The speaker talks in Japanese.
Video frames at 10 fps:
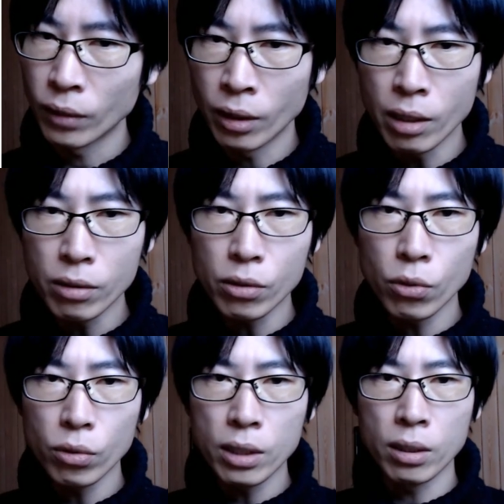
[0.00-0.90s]
現
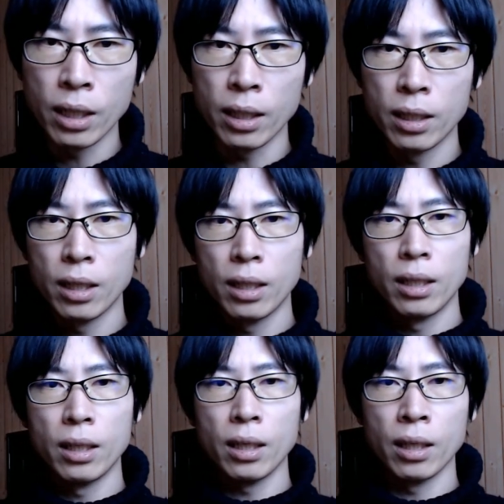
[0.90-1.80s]
状ですね、
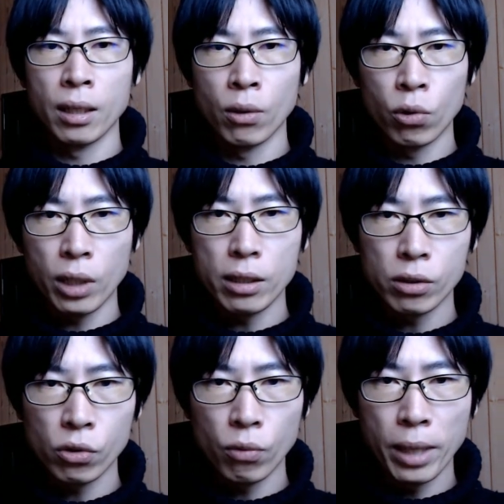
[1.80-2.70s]
えー、保険
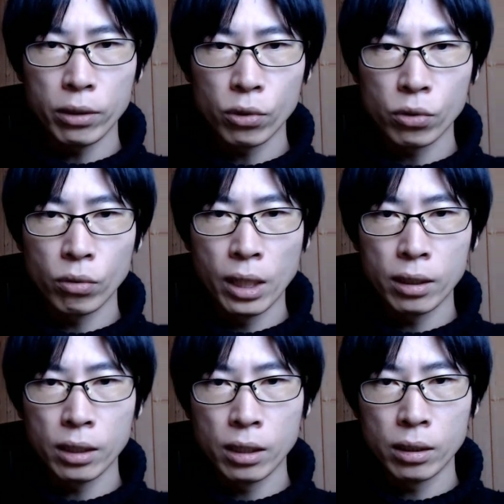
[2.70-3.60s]
証、免許証、
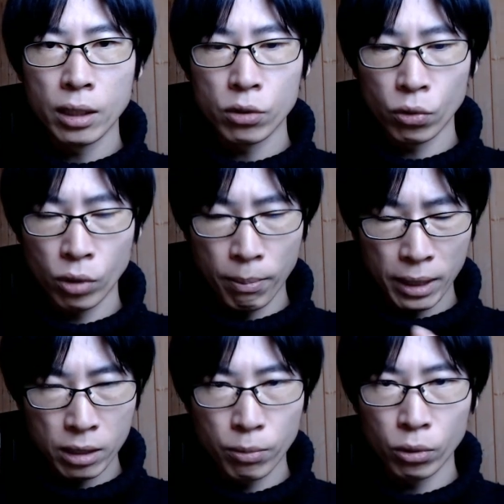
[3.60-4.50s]
年金手帳とか
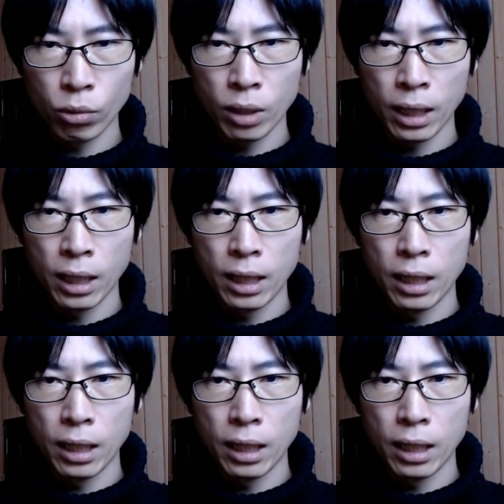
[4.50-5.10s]
パスポートとか、